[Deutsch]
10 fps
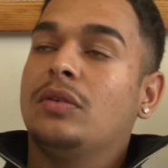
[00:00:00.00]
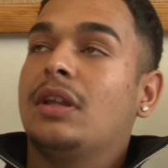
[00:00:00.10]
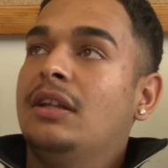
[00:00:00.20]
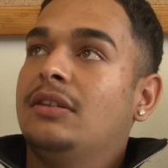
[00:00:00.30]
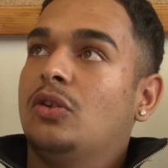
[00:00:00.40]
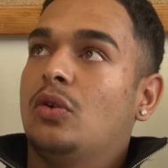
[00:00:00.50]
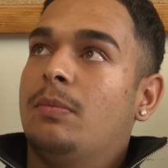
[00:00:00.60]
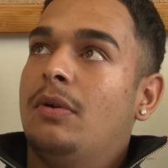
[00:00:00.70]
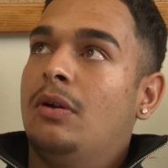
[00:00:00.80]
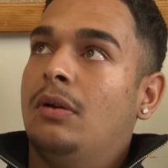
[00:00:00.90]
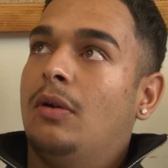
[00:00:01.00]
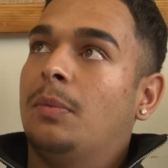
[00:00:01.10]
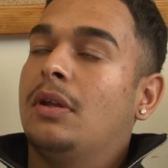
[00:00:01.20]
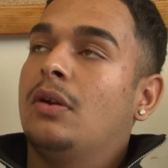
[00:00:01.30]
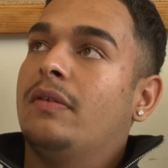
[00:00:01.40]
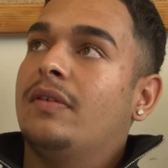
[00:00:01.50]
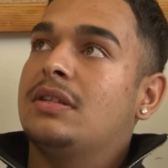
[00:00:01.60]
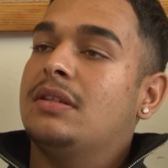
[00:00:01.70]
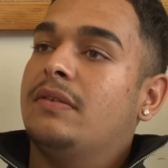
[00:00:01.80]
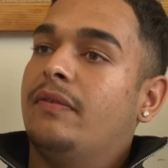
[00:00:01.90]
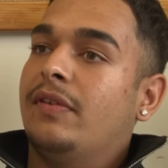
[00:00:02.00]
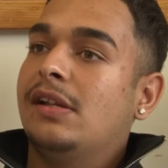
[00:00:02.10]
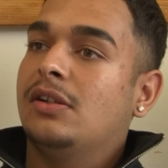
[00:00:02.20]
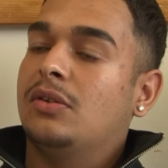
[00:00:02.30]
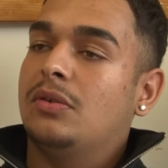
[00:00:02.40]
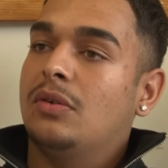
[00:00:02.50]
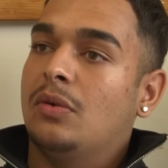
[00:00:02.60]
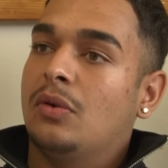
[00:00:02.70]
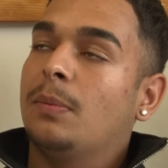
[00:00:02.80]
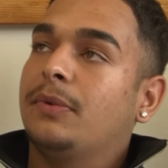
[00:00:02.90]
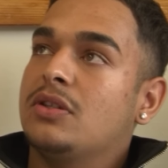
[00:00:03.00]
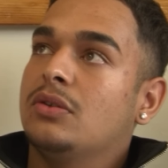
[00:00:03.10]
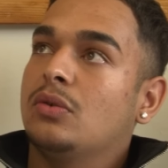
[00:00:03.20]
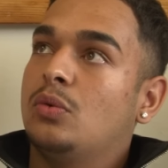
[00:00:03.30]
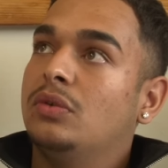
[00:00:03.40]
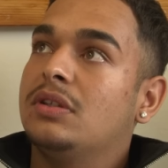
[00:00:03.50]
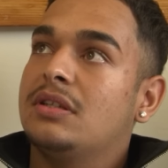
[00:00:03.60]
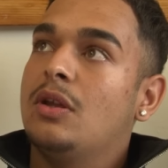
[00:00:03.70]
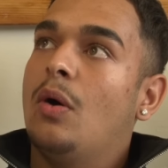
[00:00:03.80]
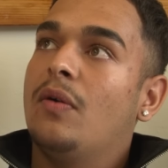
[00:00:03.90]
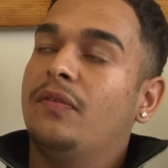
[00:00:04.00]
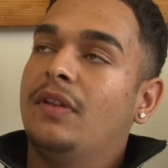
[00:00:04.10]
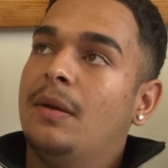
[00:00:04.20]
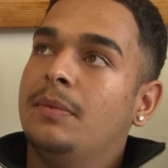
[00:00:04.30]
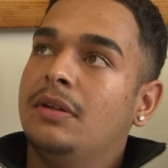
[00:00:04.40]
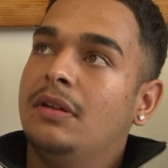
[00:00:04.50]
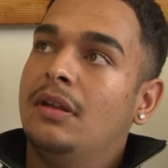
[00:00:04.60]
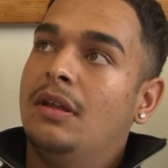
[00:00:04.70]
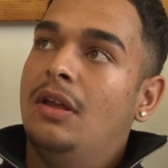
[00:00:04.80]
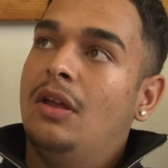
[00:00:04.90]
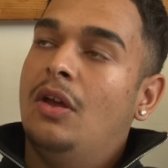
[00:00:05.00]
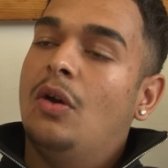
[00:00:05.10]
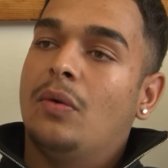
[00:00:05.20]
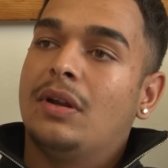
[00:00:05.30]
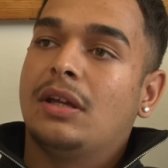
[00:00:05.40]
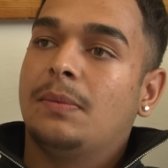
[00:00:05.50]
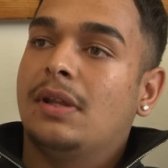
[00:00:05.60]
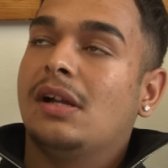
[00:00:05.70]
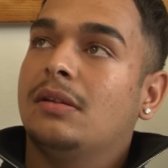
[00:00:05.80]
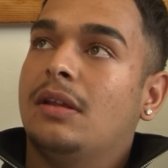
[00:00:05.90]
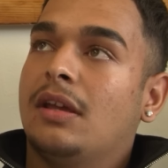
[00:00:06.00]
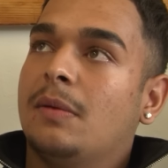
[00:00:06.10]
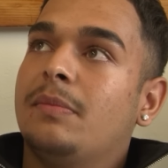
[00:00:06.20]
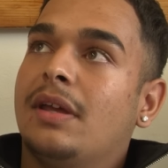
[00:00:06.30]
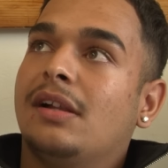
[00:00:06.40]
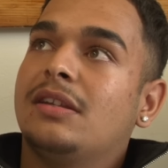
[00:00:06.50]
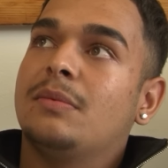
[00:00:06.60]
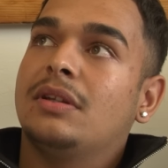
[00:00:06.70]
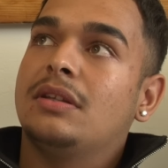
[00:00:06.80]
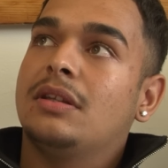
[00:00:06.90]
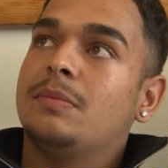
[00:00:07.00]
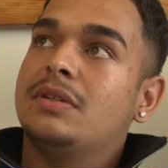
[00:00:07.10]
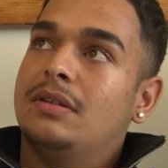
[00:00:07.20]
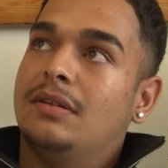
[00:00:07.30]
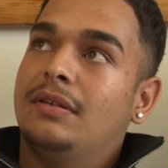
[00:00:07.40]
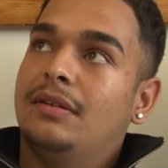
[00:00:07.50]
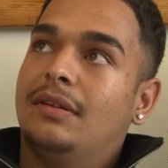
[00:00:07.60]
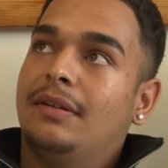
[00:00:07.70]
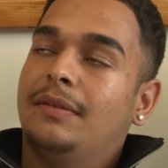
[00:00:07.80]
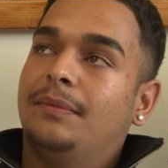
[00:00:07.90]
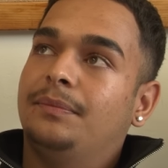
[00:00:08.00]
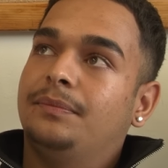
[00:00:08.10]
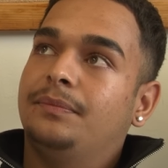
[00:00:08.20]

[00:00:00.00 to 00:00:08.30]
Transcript: und reden darüber, ob da noch was fehlt oder ob das gut ist, die Aufnahme. Okay. Und er gibt, halt, er gibt mir halt immer die Tipps. Das heißt, du machst